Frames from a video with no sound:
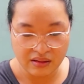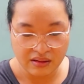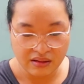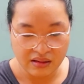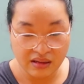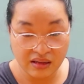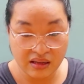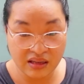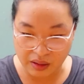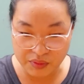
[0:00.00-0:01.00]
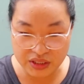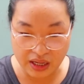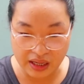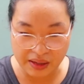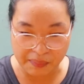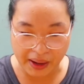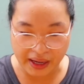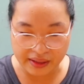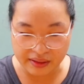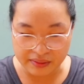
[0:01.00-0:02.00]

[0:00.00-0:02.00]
Hello po. Kamusta ka naman?